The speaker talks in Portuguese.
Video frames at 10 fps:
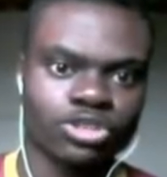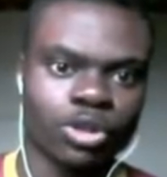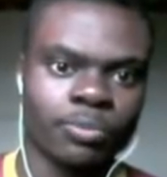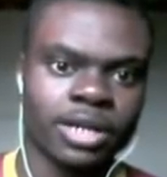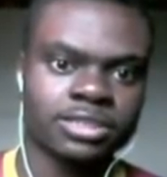Aí
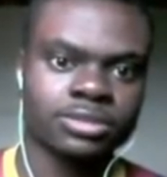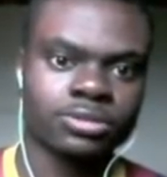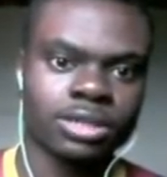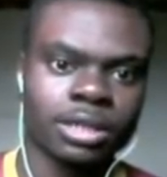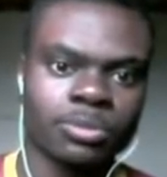só
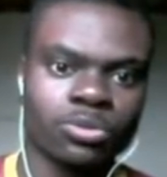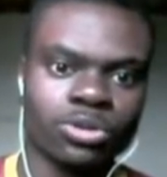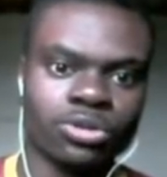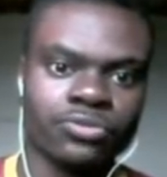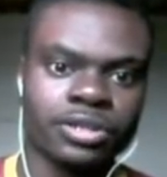passo do King pro
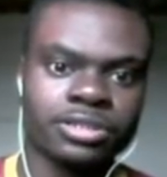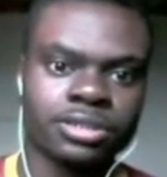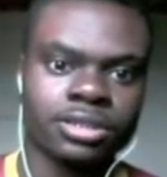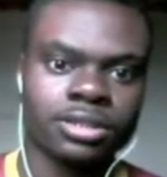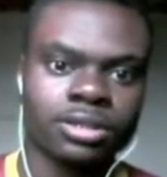
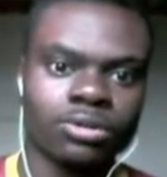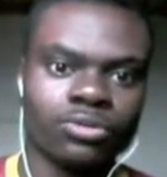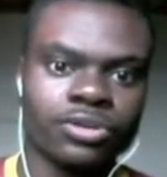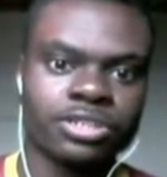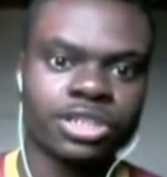Wilfred.
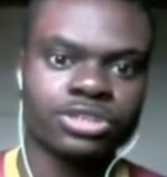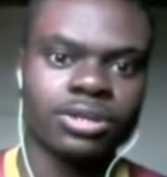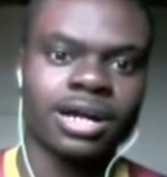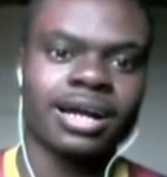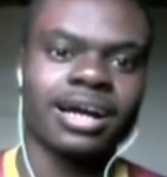Wilfred já
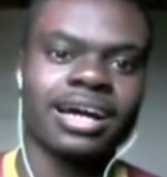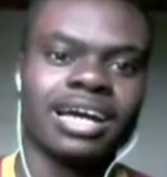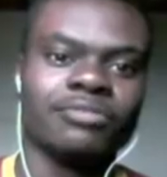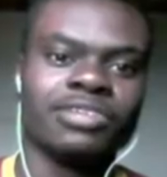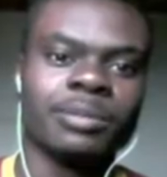achou.
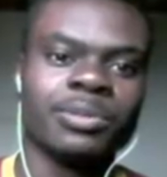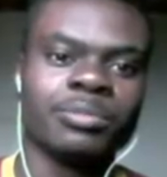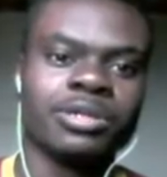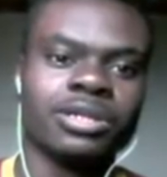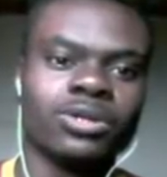Ah, vira
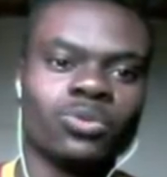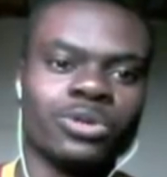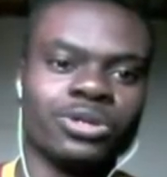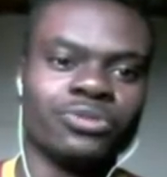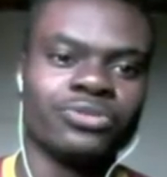
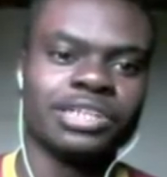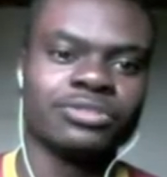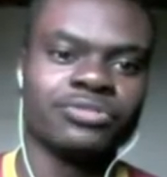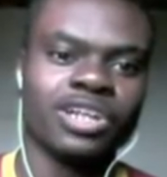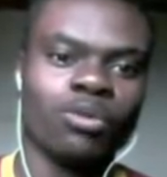primeiro,
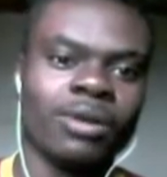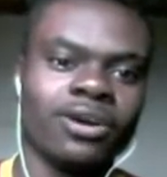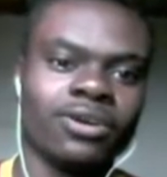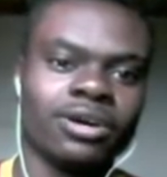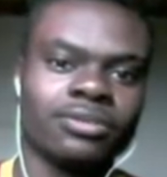Wilfred. Eu virei
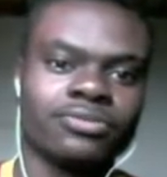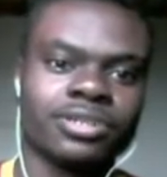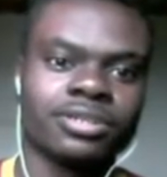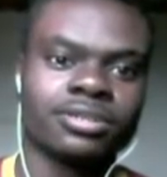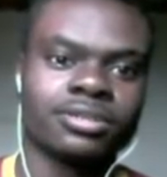uma hora,
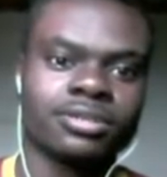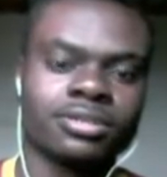fi.